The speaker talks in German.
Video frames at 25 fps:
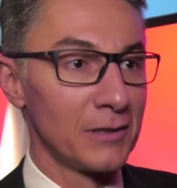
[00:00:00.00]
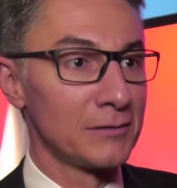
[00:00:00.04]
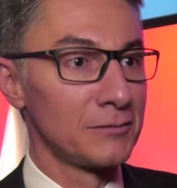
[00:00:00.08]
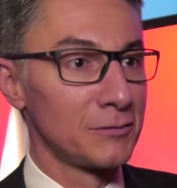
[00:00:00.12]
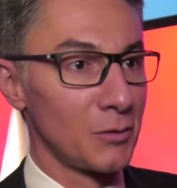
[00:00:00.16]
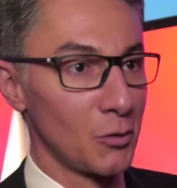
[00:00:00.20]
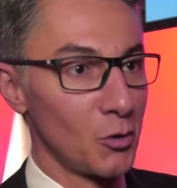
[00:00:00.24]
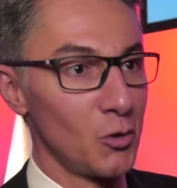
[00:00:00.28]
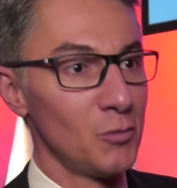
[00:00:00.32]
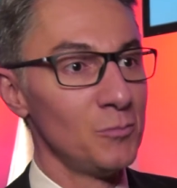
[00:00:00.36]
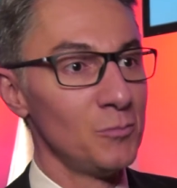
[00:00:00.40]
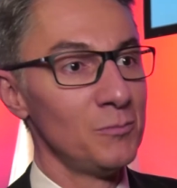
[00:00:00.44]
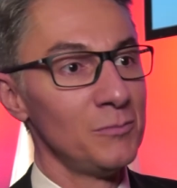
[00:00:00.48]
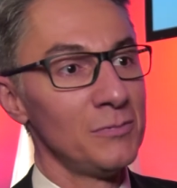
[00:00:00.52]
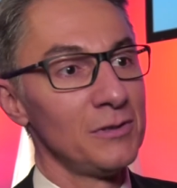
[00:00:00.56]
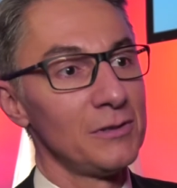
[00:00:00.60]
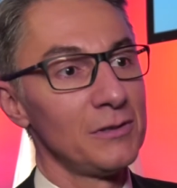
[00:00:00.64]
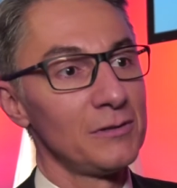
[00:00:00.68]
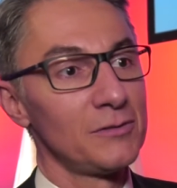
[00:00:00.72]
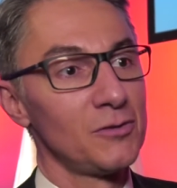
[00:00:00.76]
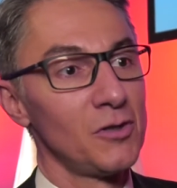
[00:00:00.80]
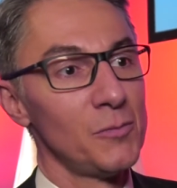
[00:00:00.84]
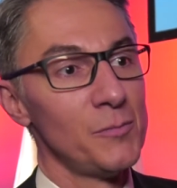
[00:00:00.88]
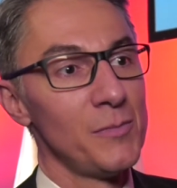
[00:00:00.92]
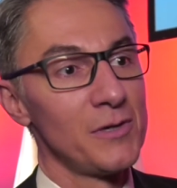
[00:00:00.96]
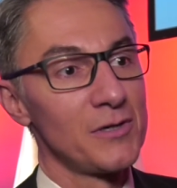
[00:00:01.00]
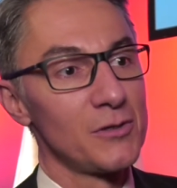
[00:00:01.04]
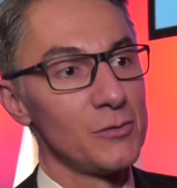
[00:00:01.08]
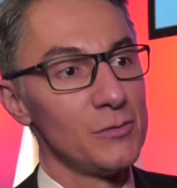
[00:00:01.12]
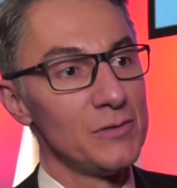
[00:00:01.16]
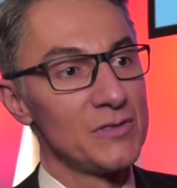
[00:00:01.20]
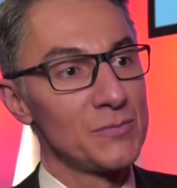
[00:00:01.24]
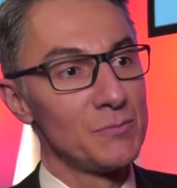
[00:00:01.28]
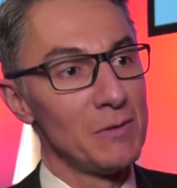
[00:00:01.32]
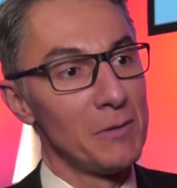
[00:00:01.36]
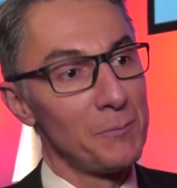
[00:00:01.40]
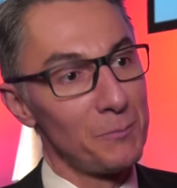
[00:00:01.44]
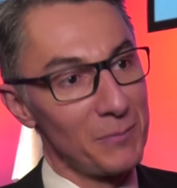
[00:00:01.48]
gerade darum tun wir
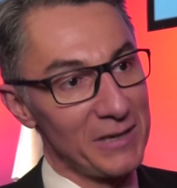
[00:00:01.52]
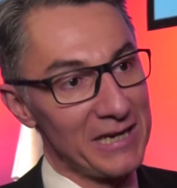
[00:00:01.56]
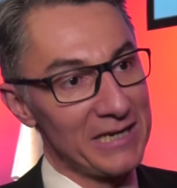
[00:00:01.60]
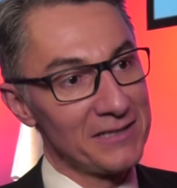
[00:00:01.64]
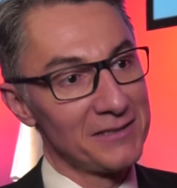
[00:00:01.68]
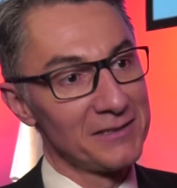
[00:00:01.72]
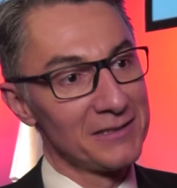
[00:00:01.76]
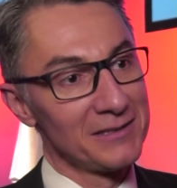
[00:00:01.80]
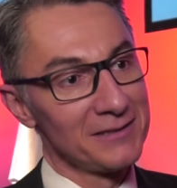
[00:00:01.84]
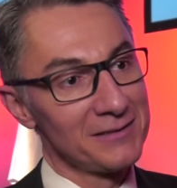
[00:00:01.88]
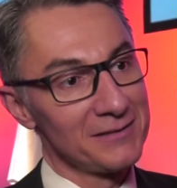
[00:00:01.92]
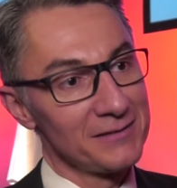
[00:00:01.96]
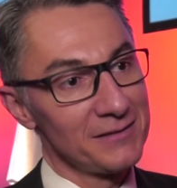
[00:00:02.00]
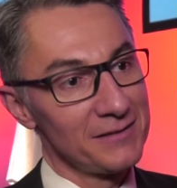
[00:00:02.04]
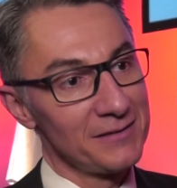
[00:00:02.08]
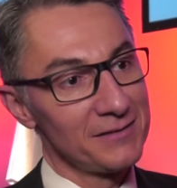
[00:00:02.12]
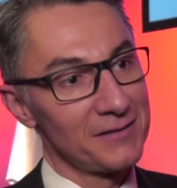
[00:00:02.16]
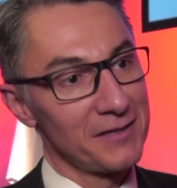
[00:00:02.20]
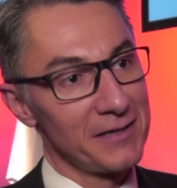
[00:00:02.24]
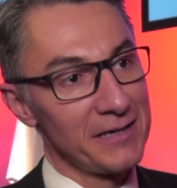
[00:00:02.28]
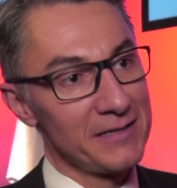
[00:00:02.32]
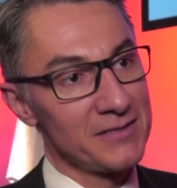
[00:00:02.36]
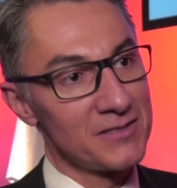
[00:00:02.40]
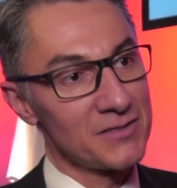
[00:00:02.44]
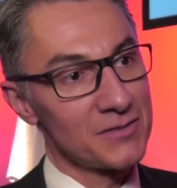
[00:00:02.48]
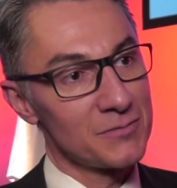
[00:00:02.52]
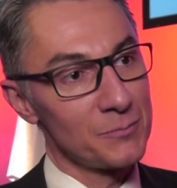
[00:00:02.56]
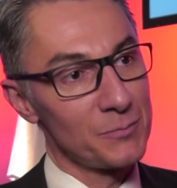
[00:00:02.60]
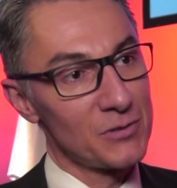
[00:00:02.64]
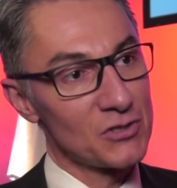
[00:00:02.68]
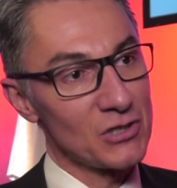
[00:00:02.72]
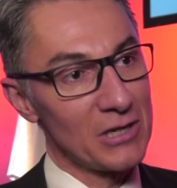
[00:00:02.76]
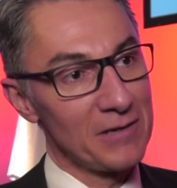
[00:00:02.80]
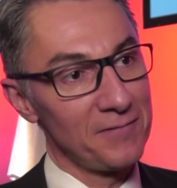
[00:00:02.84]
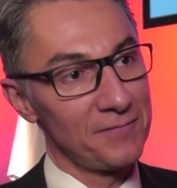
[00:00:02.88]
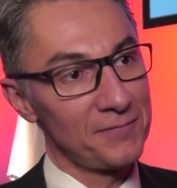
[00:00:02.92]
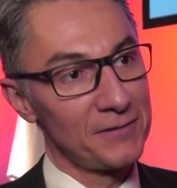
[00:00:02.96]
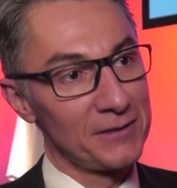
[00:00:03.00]
uns mit Bedner Trends
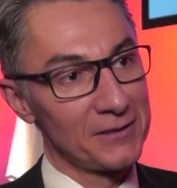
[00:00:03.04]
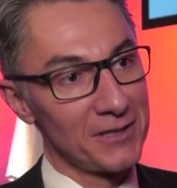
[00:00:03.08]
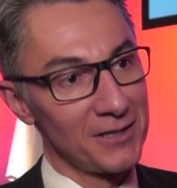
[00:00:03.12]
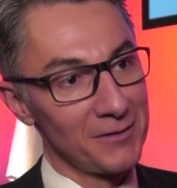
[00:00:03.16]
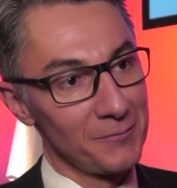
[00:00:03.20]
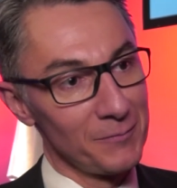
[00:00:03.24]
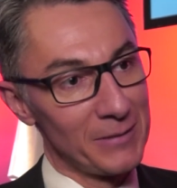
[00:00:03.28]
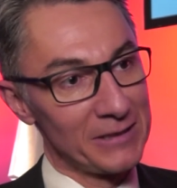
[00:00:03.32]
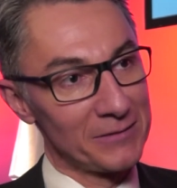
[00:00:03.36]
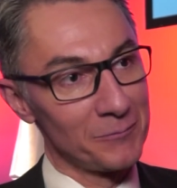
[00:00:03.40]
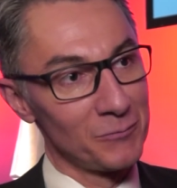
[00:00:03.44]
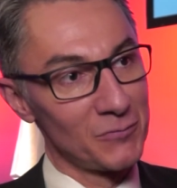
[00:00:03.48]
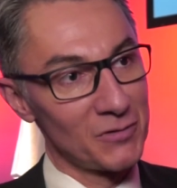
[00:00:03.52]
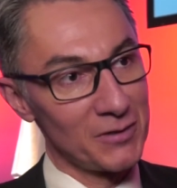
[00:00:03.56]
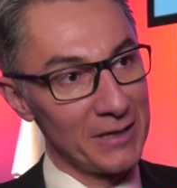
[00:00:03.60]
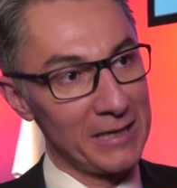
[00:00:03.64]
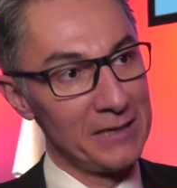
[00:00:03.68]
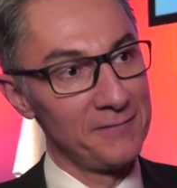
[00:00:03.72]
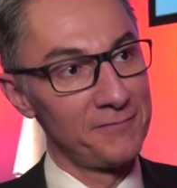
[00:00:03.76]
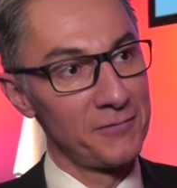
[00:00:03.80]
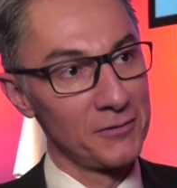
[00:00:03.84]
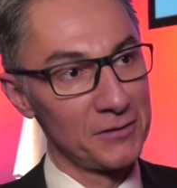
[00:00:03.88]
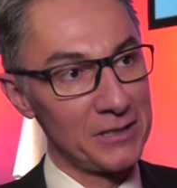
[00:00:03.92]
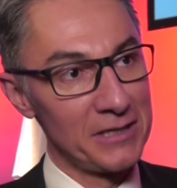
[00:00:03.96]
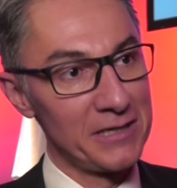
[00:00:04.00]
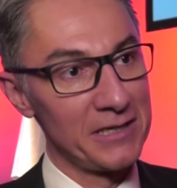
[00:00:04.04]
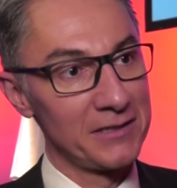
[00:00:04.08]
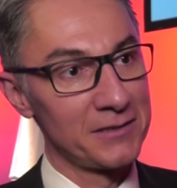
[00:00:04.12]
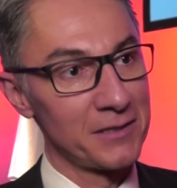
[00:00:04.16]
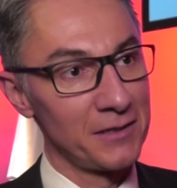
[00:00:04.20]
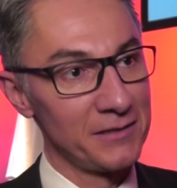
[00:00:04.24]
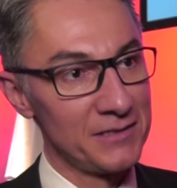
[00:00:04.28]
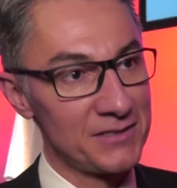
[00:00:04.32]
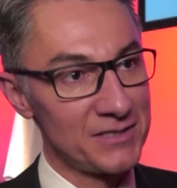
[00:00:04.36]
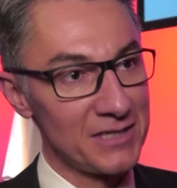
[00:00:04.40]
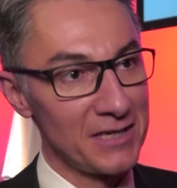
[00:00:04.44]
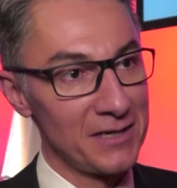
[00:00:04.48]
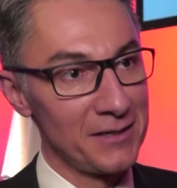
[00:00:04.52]
beschäftigen, mit dem Trend für
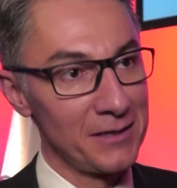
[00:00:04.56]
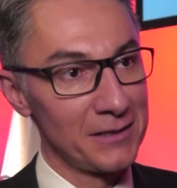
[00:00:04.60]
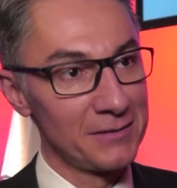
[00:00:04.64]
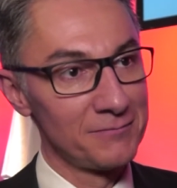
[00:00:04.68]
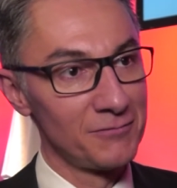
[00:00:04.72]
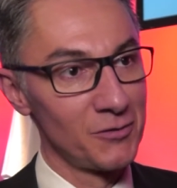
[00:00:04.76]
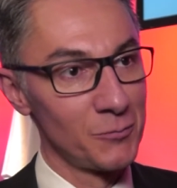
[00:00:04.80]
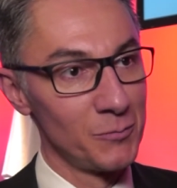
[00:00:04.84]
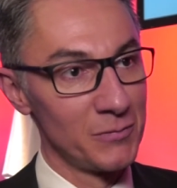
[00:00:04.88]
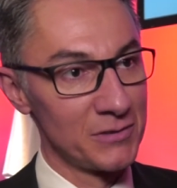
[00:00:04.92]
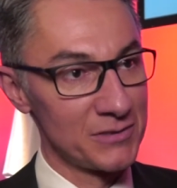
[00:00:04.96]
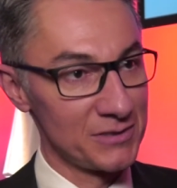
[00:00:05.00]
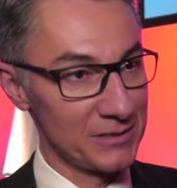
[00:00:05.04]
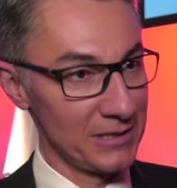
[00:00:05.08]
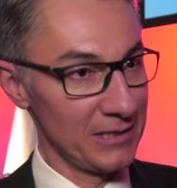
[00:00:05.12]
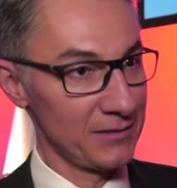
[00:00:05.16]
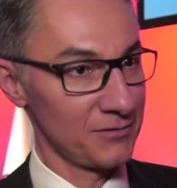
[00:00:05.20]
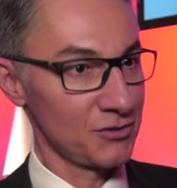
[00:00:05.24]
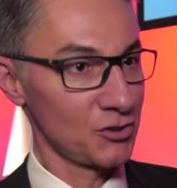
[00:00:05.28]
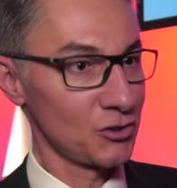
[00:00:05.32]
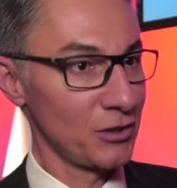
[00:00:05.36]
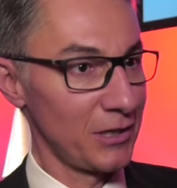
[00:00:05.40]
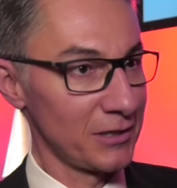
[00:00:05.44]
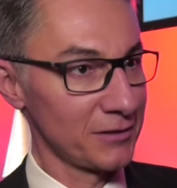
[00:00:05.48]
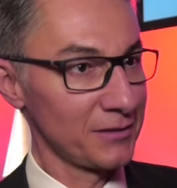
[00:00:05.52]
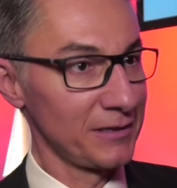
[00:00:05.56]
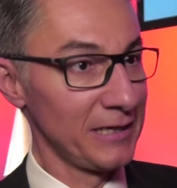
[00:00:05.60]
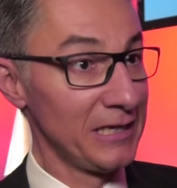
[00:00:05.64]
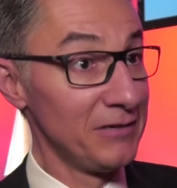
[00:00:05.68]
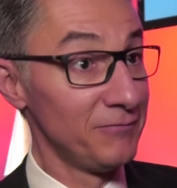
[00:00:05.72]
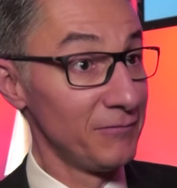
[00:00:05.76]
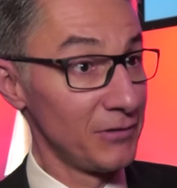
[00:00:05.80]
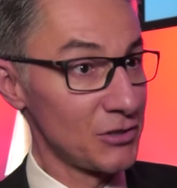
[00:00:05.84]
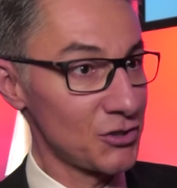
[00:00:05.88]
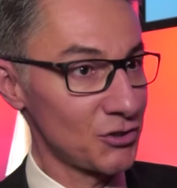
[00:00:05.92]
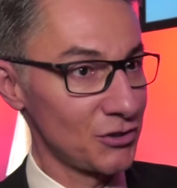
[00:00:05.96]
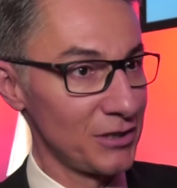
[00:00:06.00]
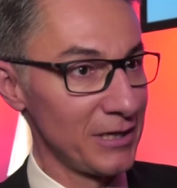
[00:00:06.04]
Digitalisierung, wo wir sehr stark
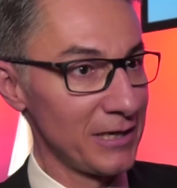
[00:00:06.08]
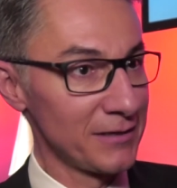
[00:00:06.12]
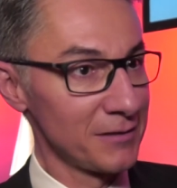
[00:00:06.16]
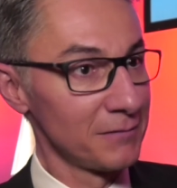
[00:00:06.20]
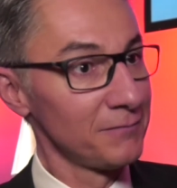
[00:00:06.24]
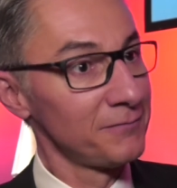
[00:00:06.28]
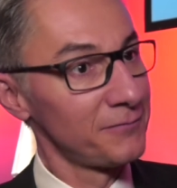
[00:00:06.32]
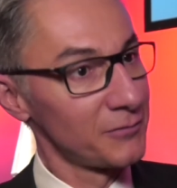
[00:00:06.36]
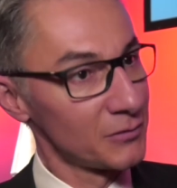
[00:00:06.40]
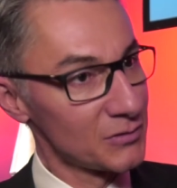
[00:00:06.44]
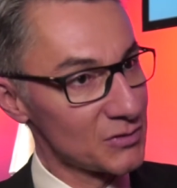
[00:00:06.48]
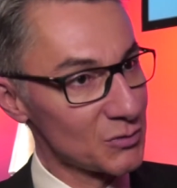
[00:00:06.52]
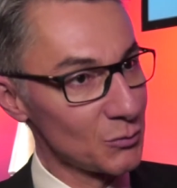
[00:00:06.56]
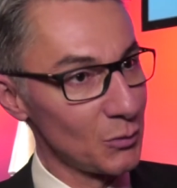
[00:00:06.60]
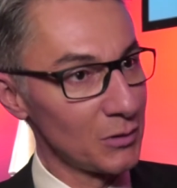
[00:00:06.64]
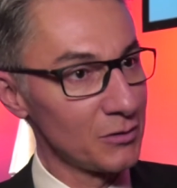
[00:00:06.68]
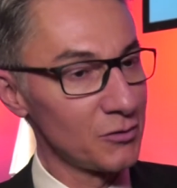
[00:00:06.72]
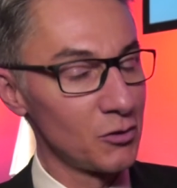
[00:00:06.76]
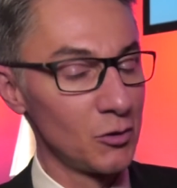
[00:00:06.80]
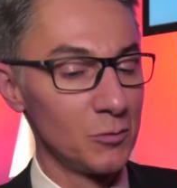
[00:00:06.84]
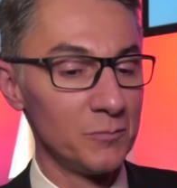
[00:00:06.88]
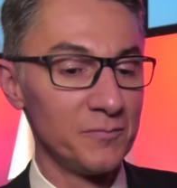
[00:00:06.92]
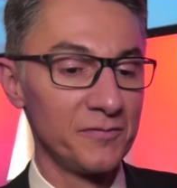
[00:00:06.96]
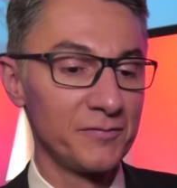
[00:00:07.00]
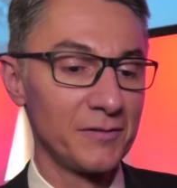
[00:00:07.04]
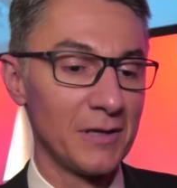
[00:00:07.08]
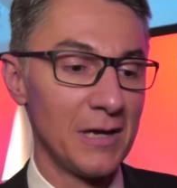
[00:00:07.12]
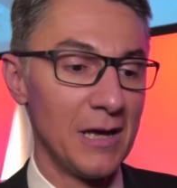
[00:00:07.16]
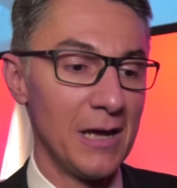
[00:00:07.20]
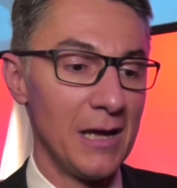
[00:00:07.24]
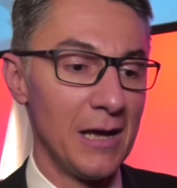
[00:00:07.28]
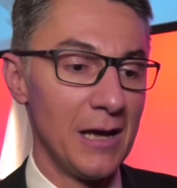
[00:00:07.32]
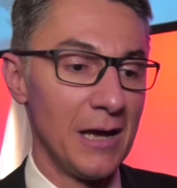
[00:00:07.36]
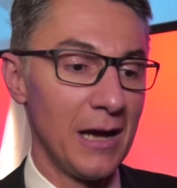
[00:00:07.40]
investieren für die Zukunft.